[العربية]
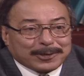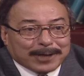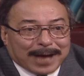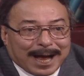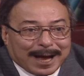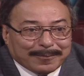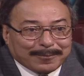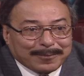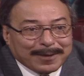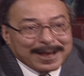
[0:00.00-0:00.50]

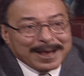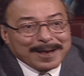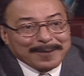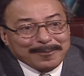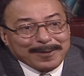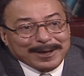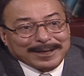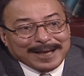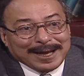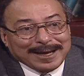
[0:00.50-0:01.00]
الشعب
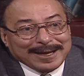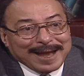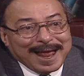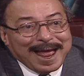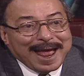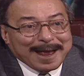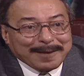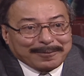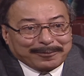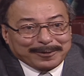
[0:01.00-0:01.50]
بدل
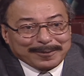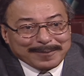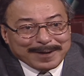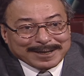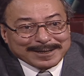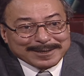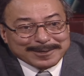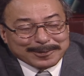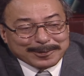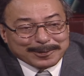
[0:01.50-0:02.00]
نائب في
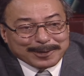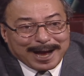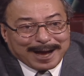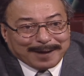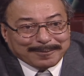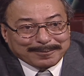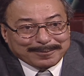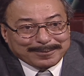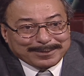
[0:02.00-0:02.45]
مجلس الشعب